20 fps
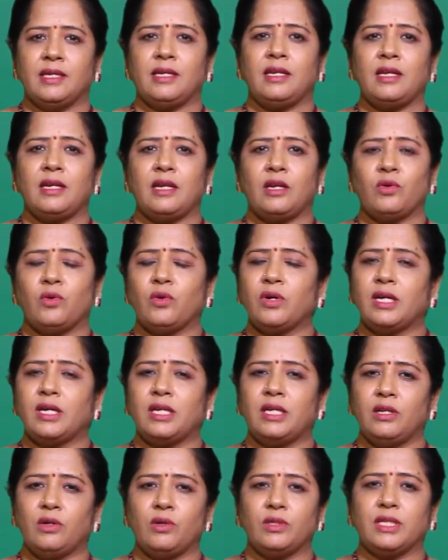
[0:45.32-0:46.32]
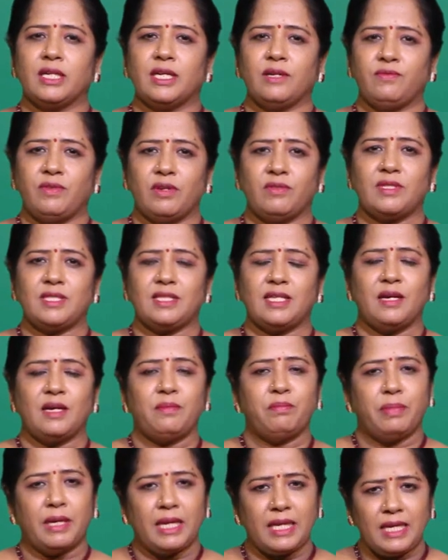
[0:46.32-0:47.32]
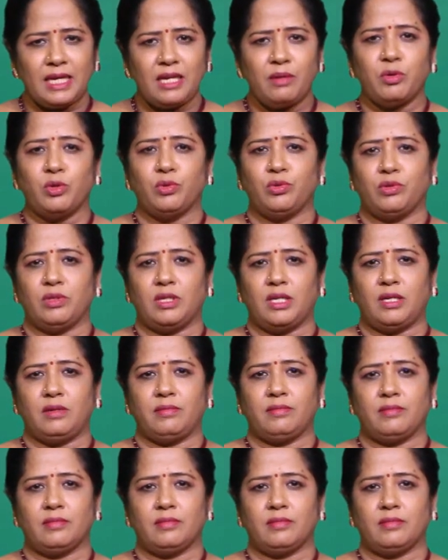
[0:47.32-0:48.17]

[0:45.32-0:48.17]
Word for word: శరీర రోగ నిరోధక వ్యవస్థ బలహీనమవుతుంది